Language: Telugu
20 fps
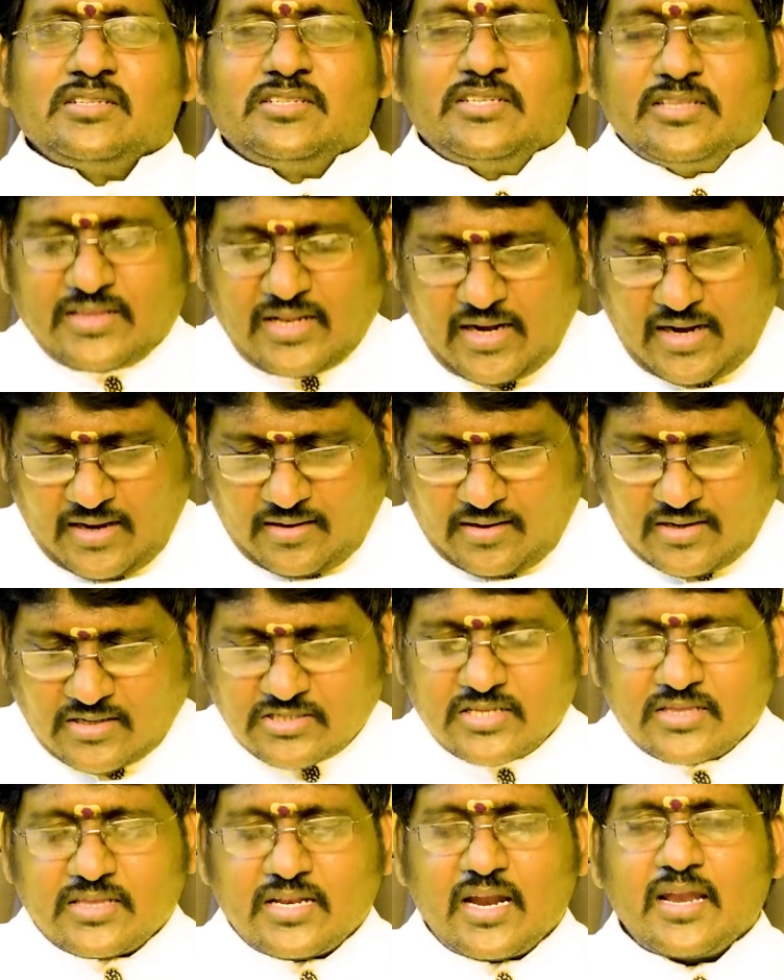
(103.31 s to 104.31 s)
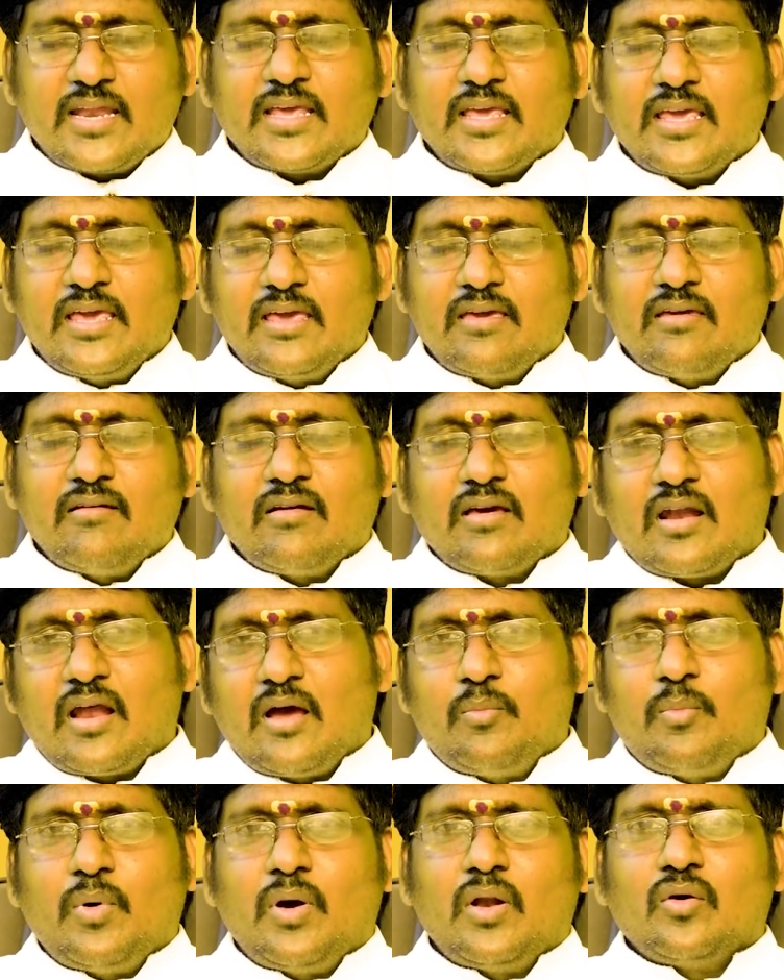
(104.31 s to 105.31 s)
చిత్ర నక్షత్రానికి
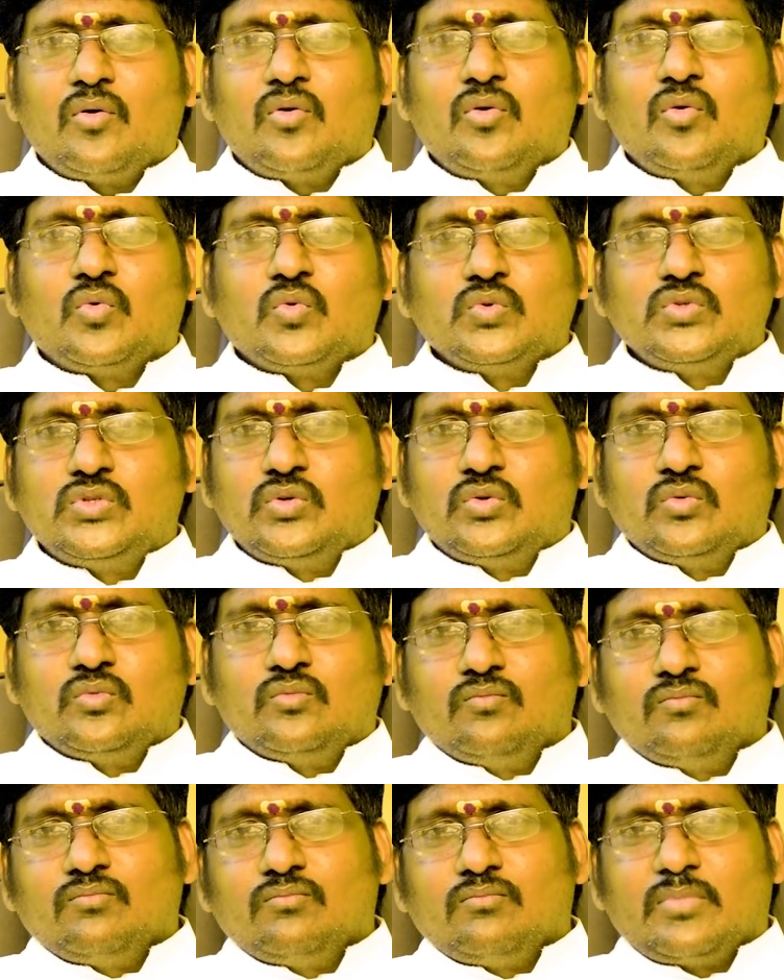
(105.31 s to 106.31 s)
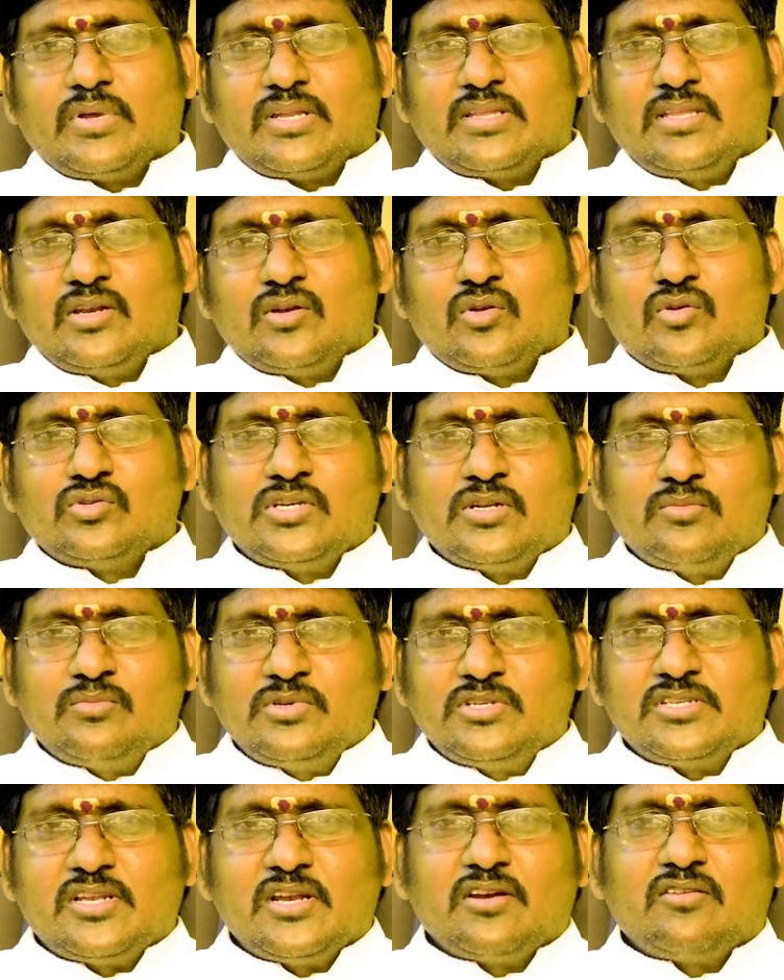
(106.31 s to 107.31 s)
గ్రహపాలకుడు కుజుడు మరి దీనిలో
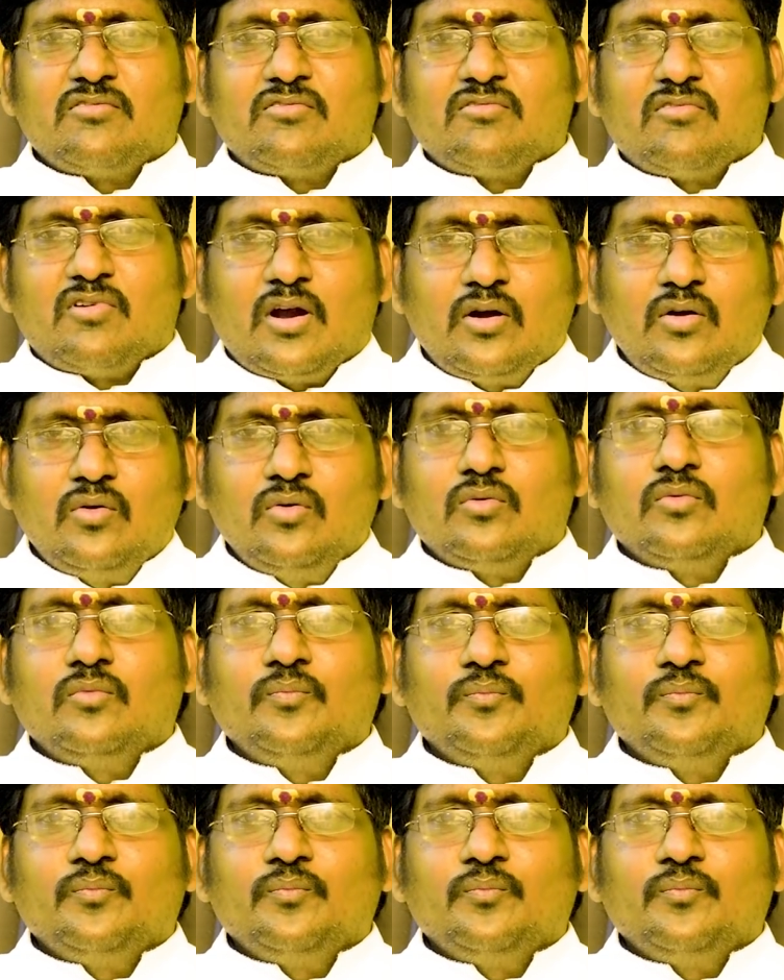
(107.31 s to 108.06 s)
జన్మించినటువంటి వాడు